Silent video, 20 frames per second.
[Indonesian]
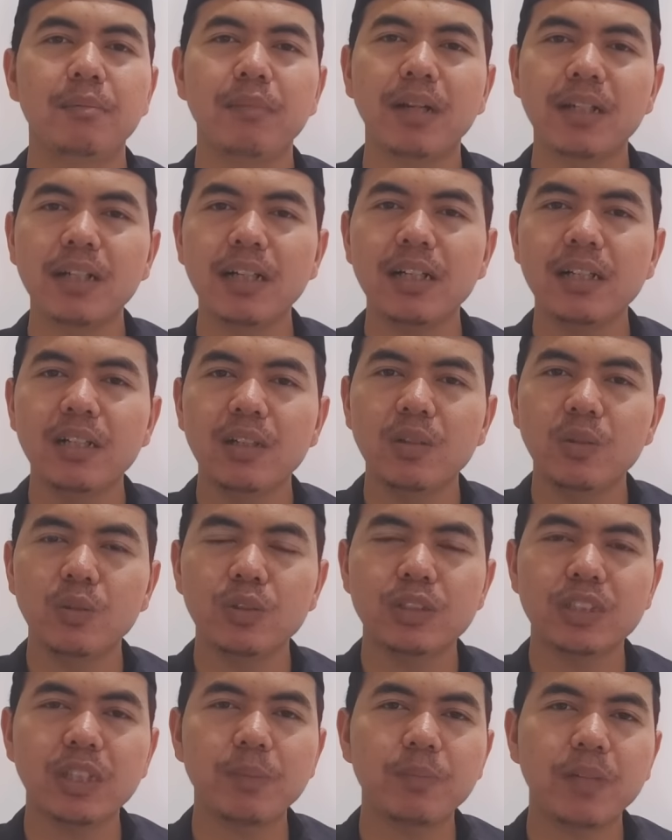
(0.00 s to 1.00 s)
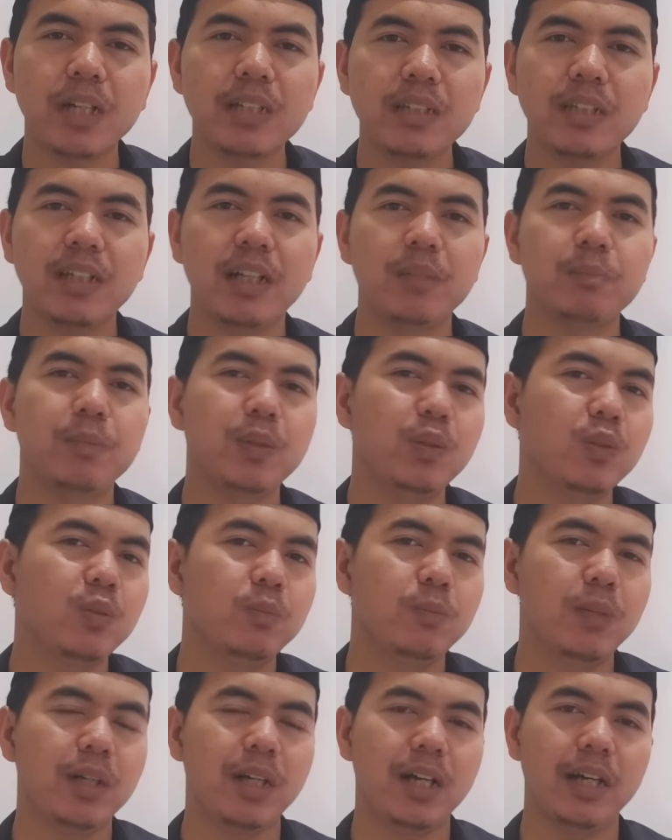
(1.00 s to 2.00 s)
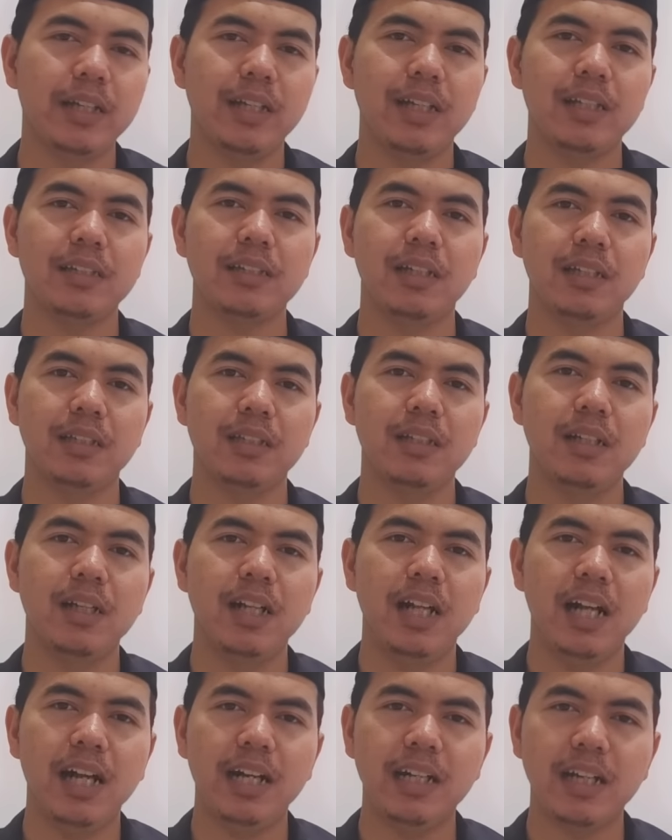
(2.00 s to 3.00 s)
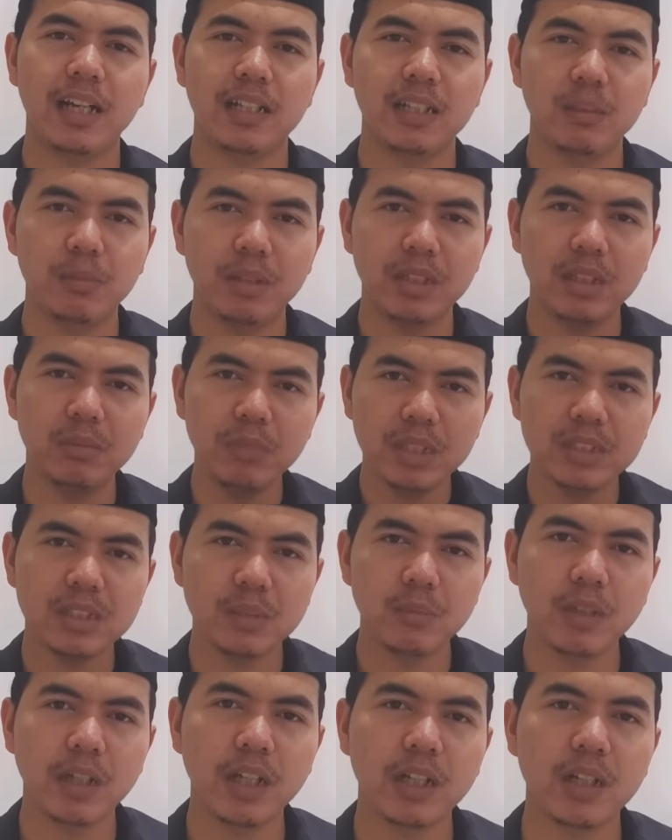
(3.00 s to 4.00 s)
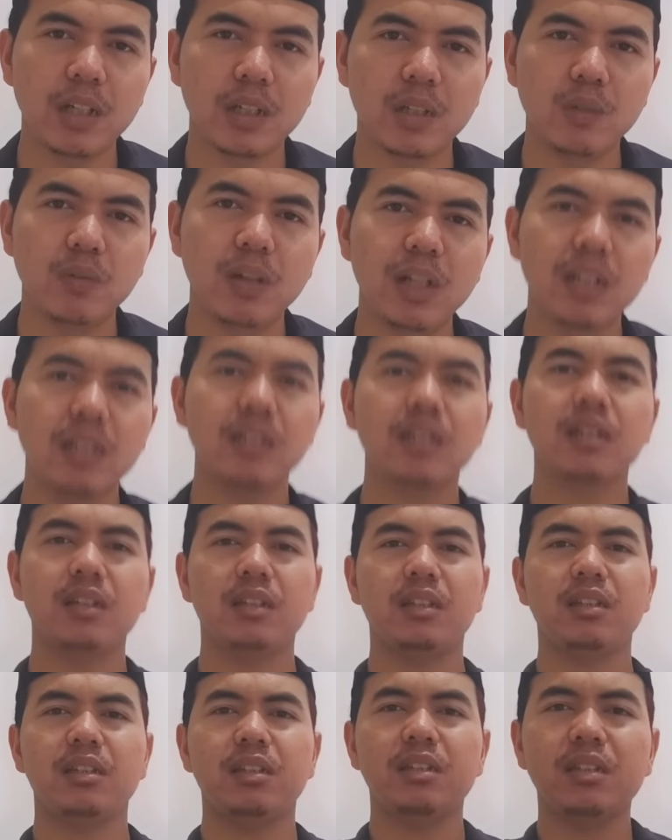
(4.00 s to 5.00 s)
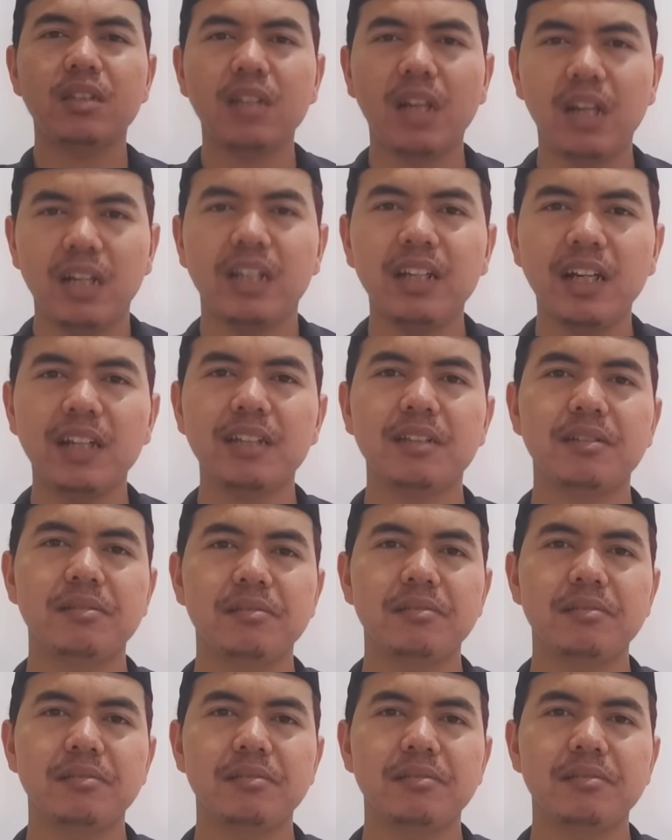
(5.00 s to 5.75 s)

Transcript: maka ucapkan dengan penuh penghayatan agar teman-teman sebagai ketua terlihat